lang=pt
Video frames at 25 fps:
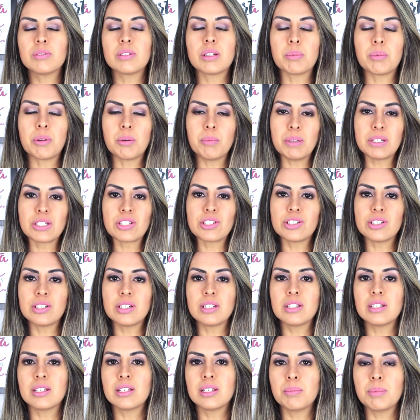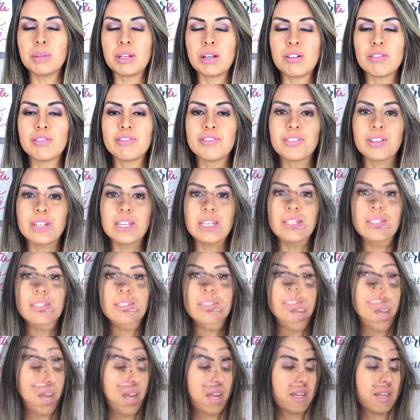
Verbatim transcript: que promete eliminar o frizz.